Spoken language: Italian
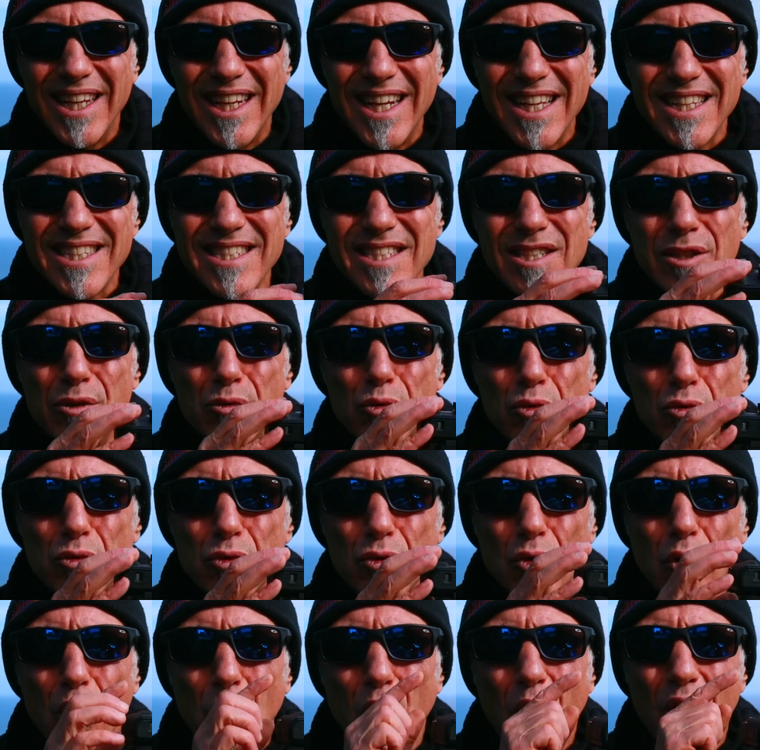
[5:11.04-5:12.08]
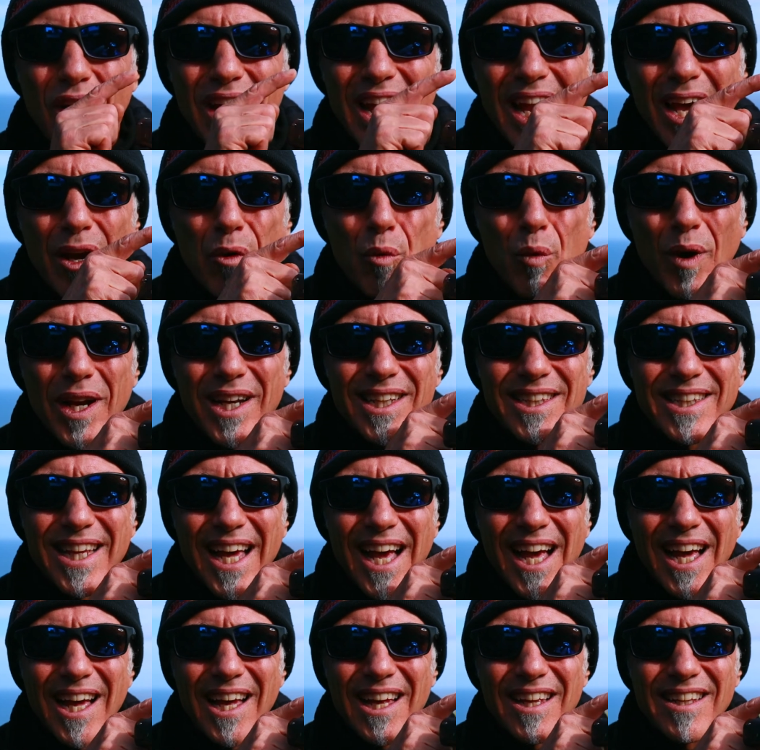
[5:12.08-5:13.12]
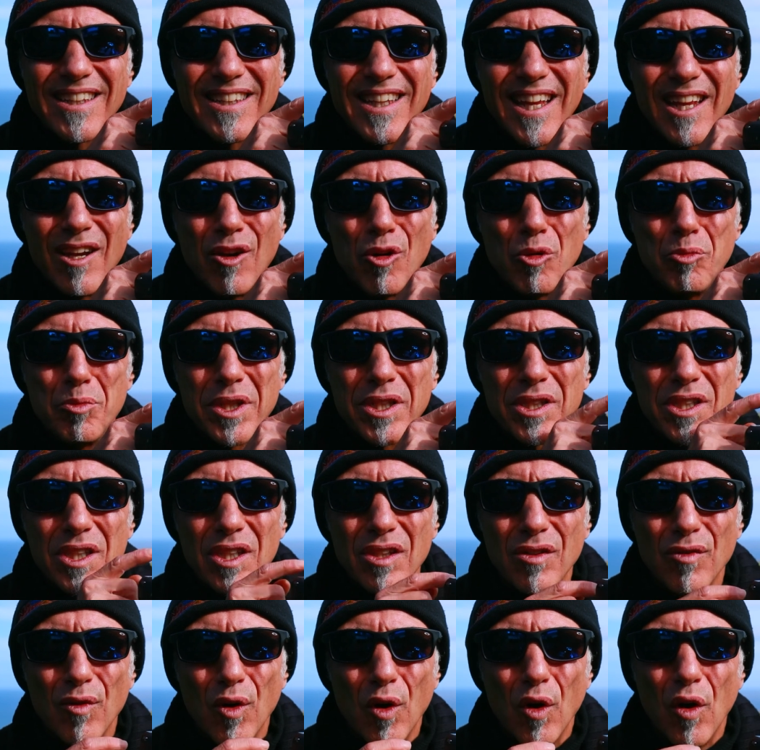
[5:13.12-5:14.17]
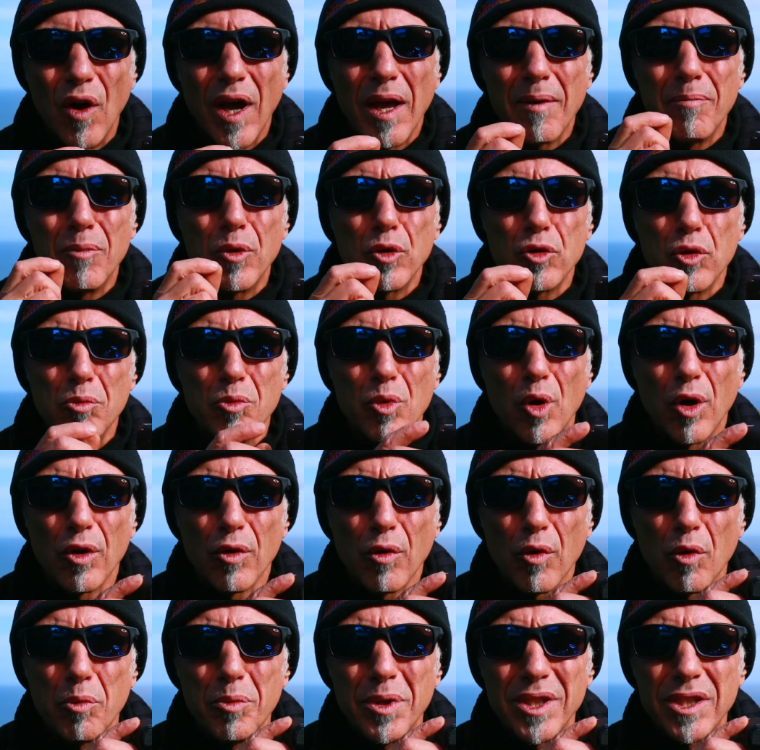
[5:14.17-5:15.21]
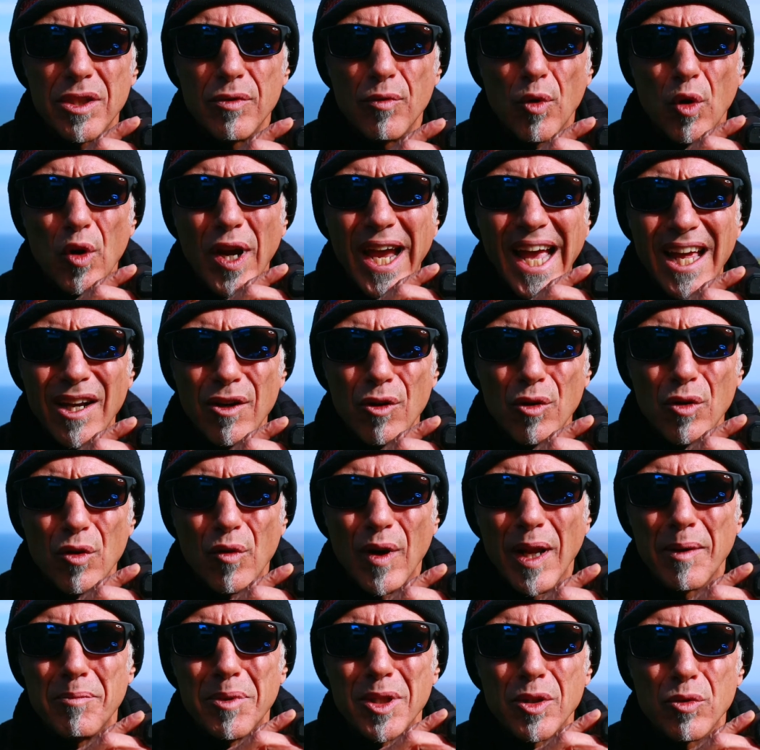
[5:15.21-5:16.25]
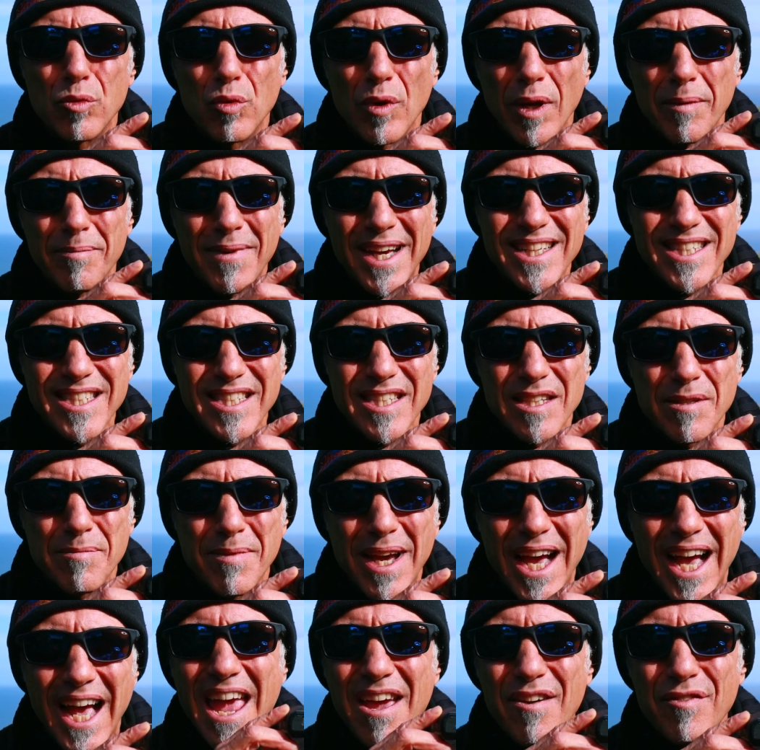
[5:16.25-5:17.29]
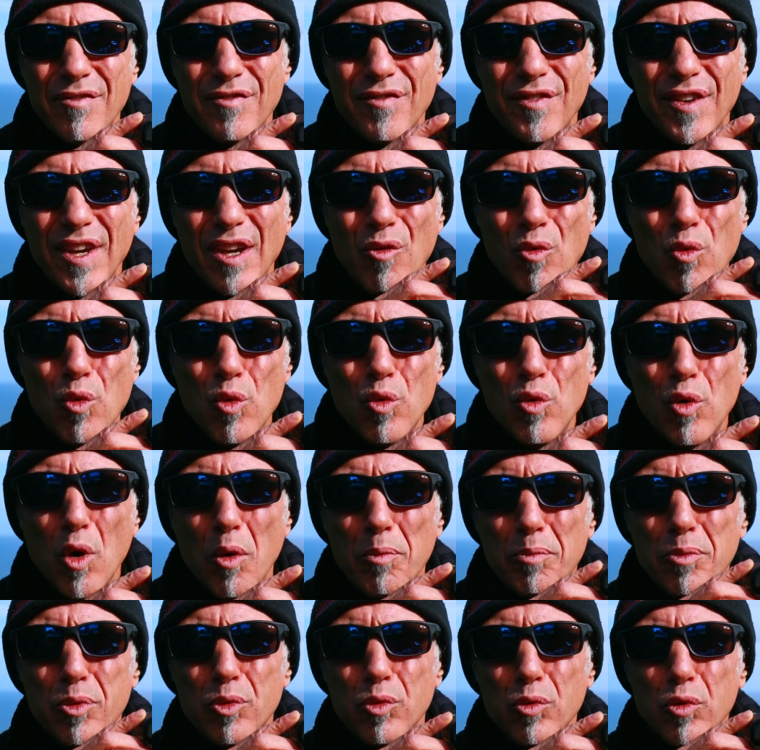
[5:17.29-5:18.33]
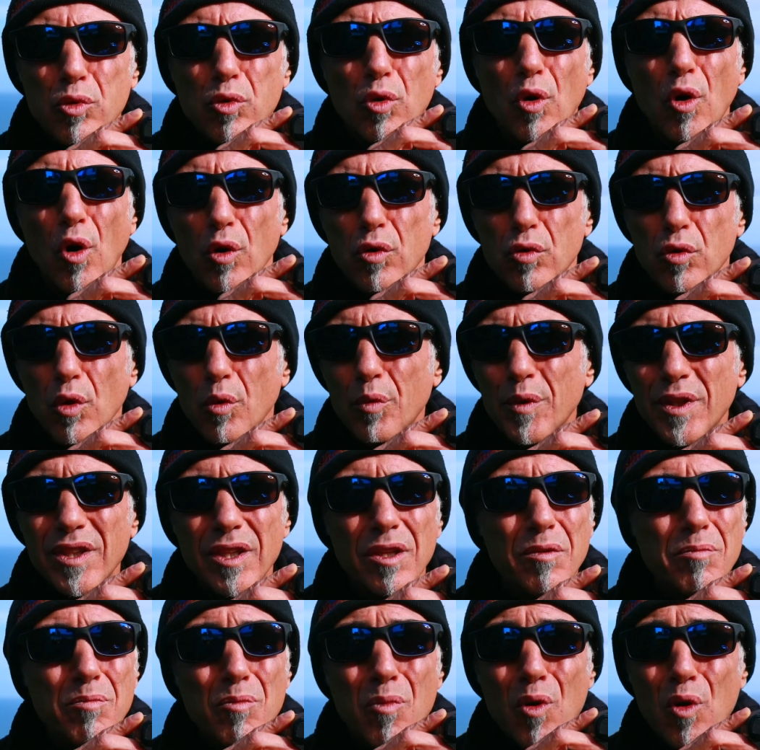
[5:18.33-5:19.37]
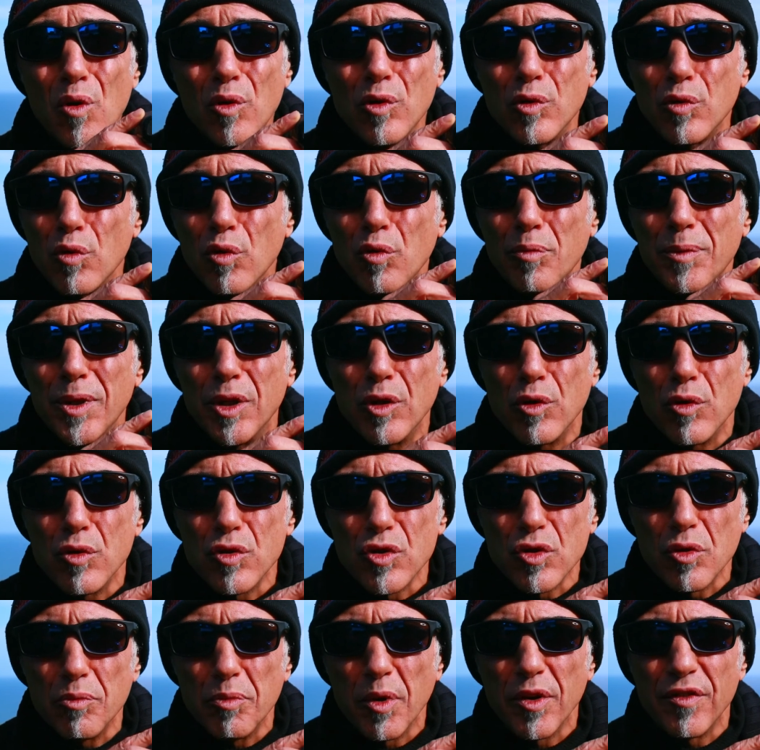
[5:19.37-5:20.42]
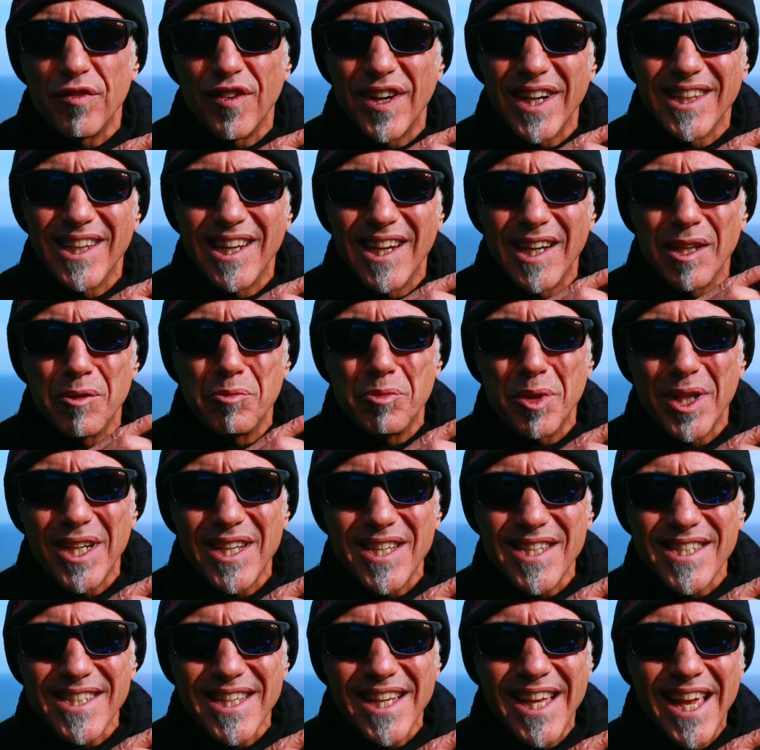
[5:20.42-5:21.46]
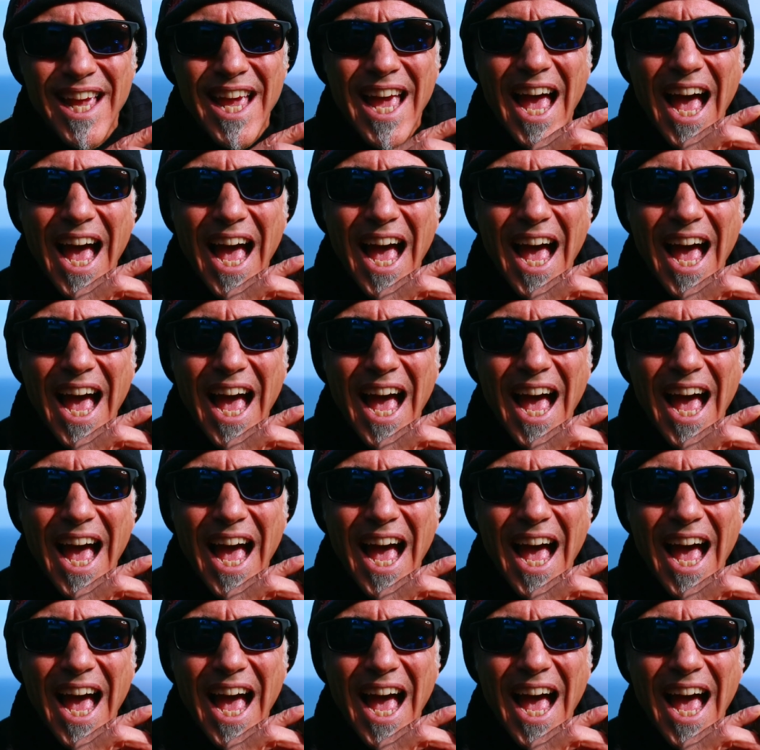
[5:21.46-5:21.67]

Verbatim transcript: innanzitutto la qualità dell'obiettivo è molto buona, è un obiettivo Canon con apertura massima f1.8, quindi molto luminoso, puoi fare delle riprese